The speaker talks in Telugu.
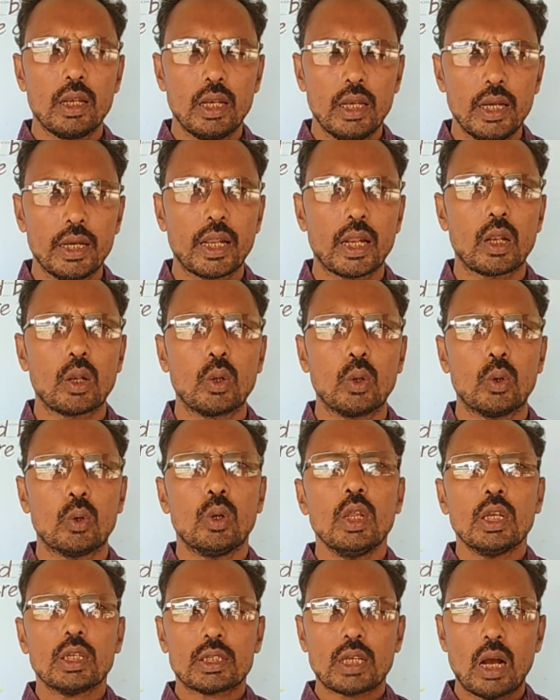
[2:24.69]
లీడర్లు
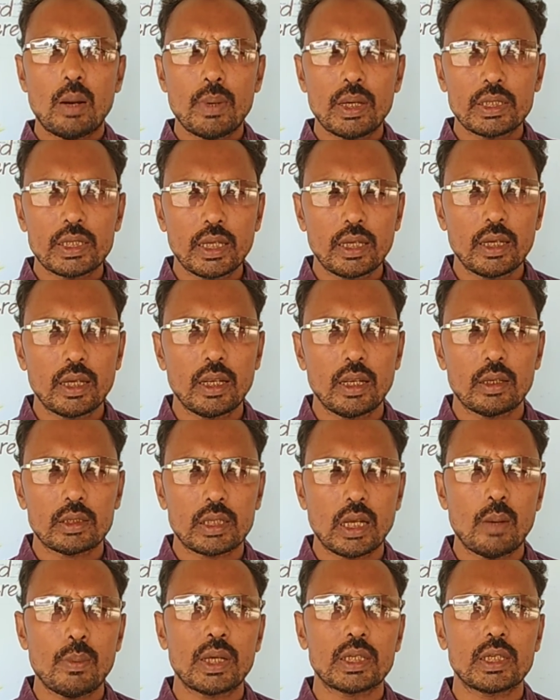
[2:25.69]
సామాజిక
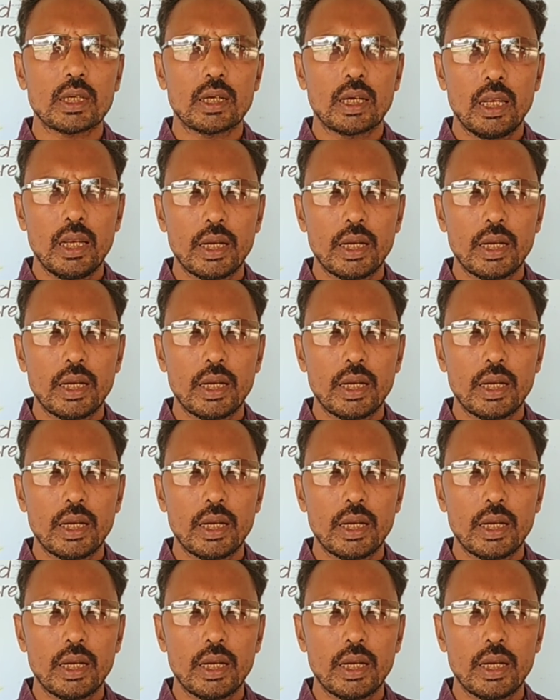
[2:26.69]
సామాజిక